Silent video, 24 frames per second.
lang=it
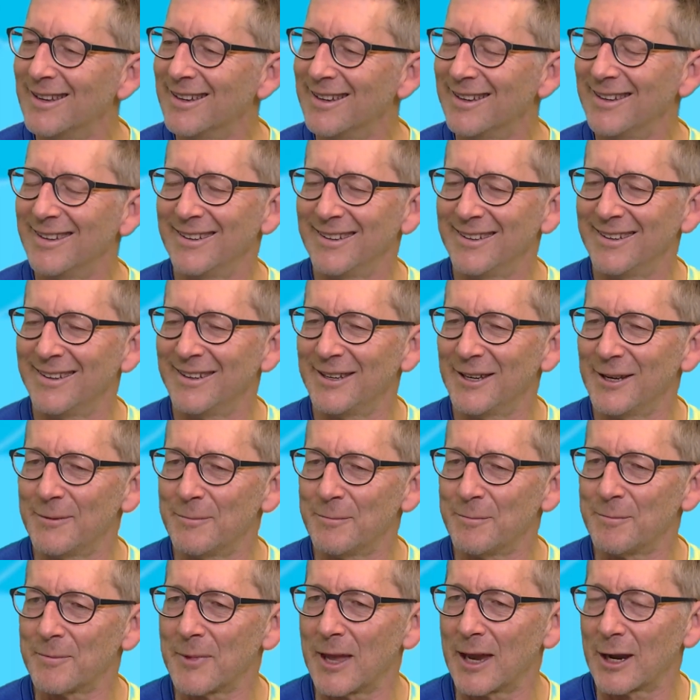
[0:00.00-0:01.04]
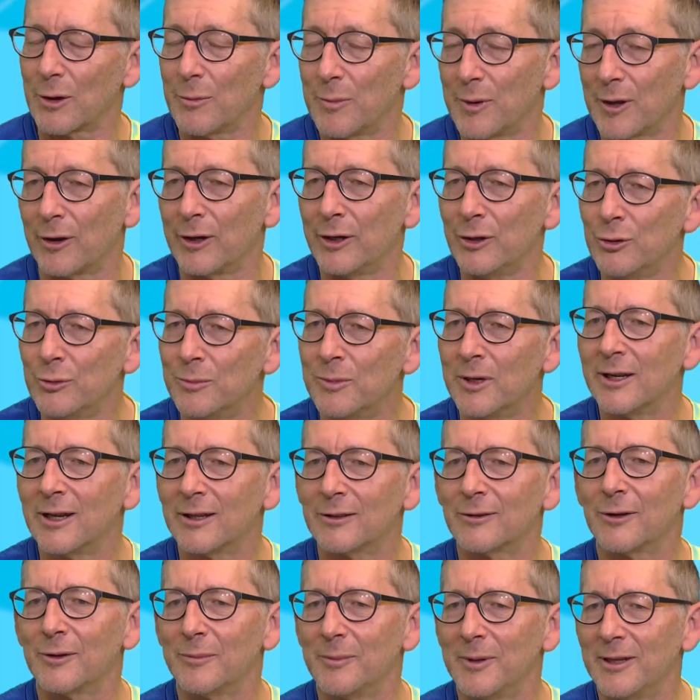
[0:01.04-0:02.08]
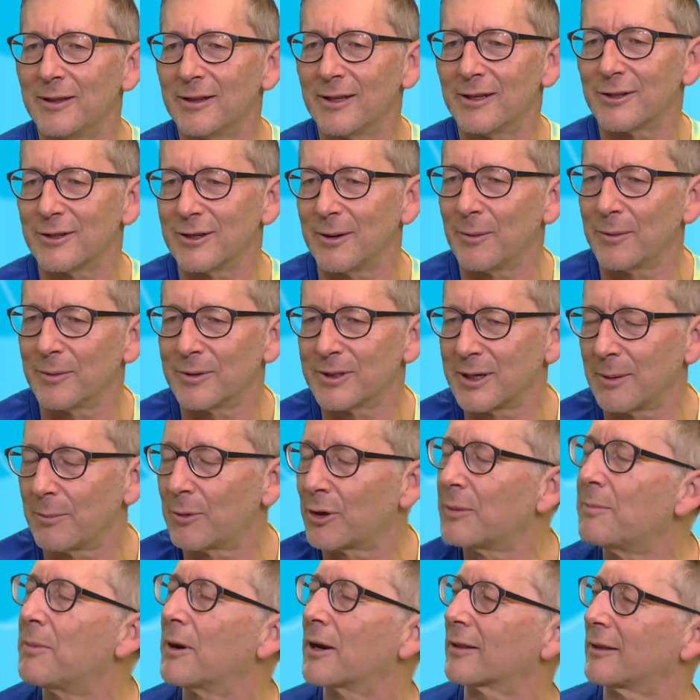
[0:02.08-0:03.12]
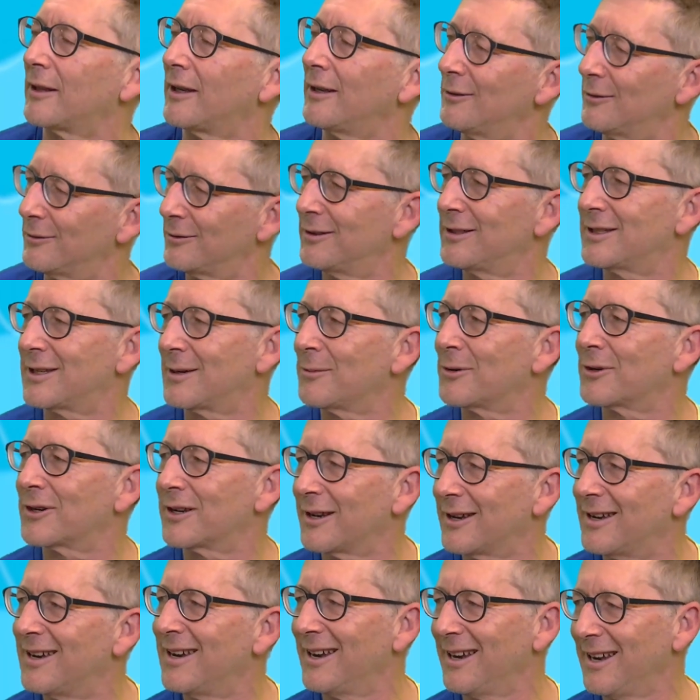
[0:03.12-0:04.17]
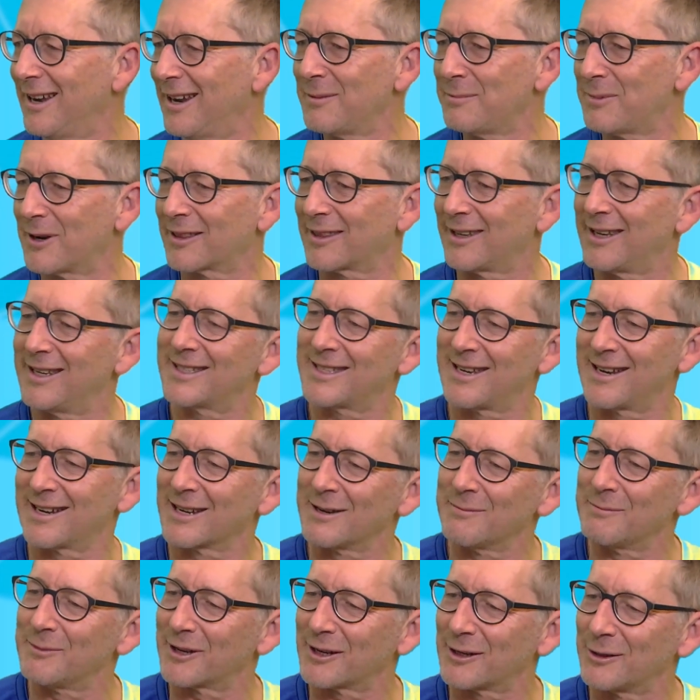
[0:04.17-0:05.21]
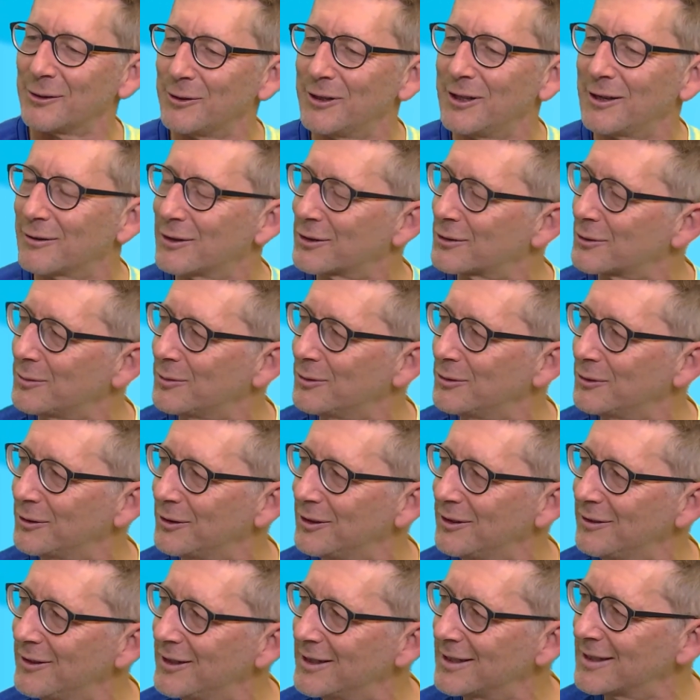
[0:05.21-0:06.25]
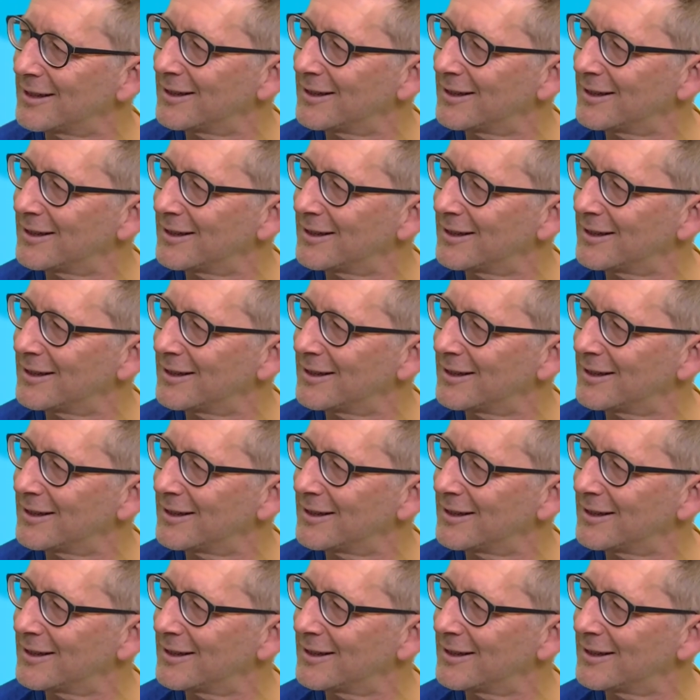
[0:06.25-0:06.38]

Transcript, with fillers: Eh, ecco, però i numeri attualmente stiamo, stiamo, ripartendo, diciamo che la ripartenza anche per noi da questo punto di vista.